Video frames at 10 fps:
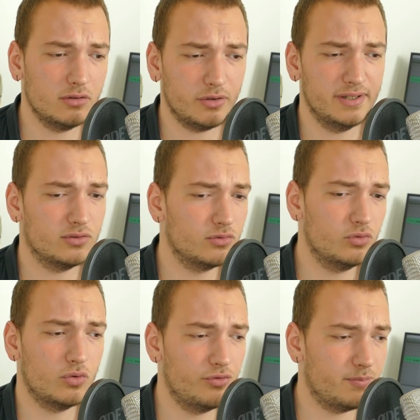quand est-ce qu'on
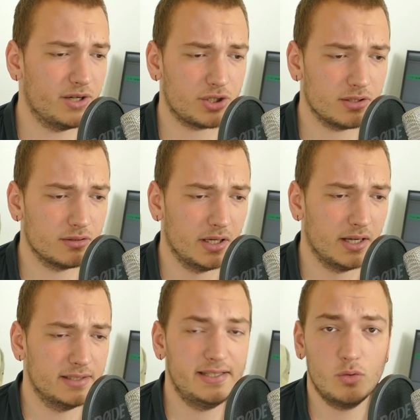groove, machin,
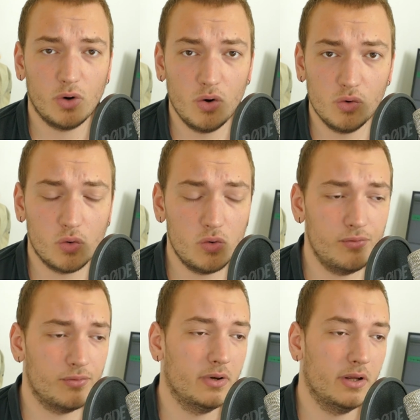c'est quoi le groove.